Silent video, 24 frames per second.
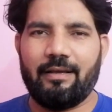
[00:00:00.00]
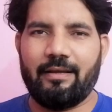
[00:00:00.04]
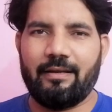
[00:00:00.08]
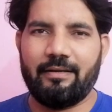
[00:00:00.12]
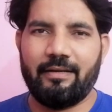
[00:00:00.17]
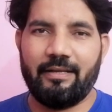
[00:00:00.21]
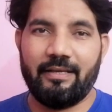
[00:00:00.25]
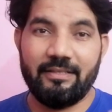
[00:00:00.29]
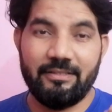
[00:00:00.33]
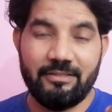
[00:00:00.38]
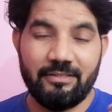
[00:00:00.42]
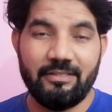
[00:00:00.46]

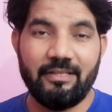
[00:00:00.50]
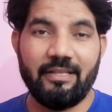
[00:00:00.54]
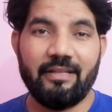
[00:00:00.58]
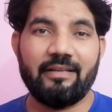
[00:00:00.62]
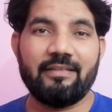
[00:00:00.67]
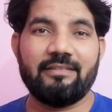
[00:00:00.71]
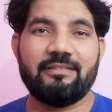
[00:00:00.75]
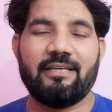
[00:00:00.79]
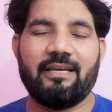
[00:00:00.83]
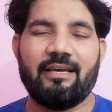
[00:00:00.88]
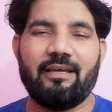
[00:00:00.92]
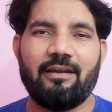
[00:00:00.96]
అంటే
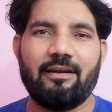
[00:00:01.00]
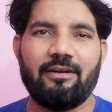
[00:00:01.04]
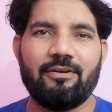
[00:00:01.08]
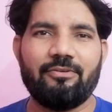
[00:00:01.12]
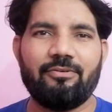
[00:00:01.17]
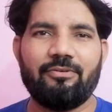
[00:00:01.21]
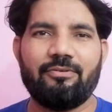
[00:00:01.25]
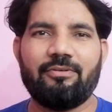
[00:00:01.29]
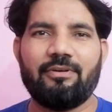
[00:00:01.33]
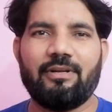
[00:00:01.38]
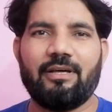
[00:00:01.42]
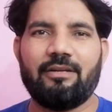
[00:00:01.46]
ఇంజనీరింగ్
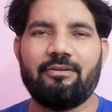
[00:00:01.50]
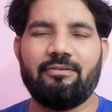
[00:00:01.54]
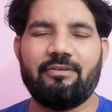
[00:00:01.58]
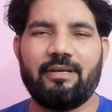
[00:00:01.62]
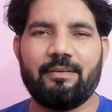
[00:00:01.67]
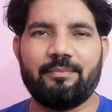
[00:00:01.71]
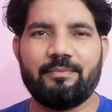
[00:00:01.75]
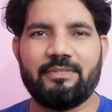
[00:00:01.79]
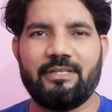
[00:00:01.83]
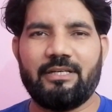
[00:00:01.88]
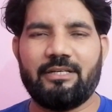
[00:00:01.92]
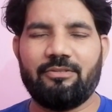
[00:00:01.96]
చేయాలనుకుంటున్నాను
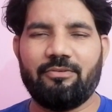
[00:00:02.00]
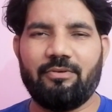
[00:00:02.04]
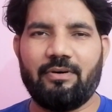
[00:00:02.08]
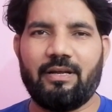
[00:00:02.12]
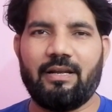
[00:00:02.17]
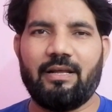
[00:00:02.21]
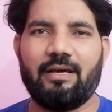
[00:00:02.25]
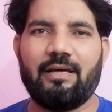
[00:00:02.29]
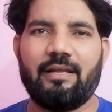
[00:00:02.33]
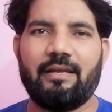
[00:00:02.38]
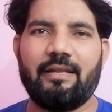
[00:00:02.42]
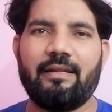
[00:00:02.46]
ఎంసెట్
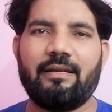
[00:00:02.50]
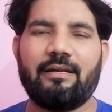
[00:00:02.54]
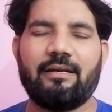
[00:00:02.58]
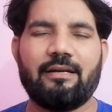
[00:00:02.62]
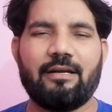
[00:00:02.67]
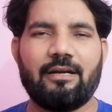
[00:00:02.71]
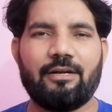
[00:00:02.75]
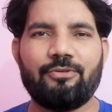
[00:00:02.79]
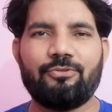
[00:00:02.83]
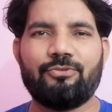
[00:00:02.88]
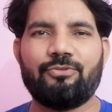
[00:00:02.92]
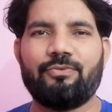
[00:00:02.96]
ద్వారా అని
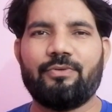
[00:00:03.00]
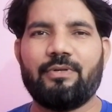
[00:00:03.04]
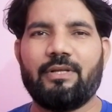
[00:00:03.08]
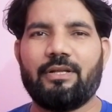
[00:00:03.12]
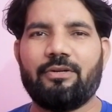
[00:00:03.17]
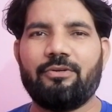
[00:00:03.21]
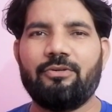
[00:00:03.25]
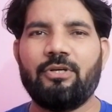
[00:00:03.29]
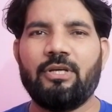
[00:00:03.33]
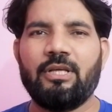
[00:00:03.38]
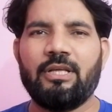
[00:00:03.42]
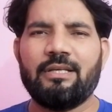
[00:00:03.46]
నన్ను
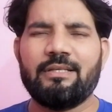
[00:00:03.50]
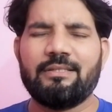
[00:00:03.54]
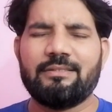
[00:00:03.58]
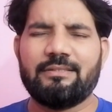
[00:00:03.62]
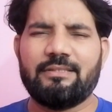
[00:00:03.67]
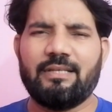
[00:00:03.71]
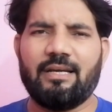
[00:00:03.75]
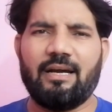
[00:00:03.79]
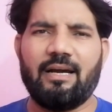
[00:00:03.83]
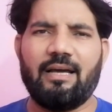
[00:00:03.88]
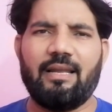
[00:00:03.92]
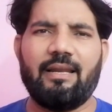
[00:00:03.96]
అడుగుతున్నారు
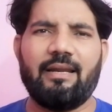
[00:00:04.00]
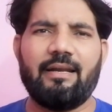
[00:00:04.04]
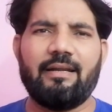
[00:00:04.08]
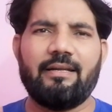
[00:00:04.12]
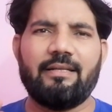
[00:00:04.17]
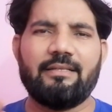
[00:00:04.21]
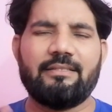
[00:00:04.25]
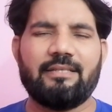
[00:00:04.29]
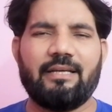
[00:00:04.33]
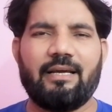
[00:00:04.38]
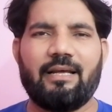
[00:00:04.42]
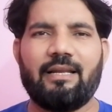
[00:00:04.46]
చాలా
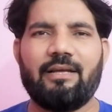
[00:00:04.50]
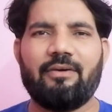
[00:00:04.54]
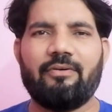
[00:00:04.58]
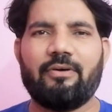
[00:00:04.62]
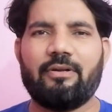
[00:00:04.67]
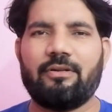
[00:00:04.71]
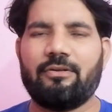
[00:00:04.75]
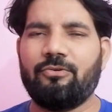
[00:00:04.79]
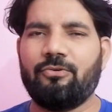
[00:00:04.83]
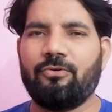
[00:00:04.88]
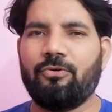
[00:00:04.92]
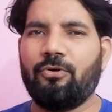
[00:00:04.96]
అంటే చాలా
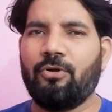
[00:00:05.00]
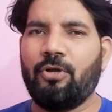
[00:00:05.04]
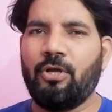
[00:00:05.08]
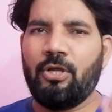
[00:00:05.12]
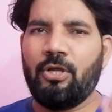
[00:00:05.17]
వరకు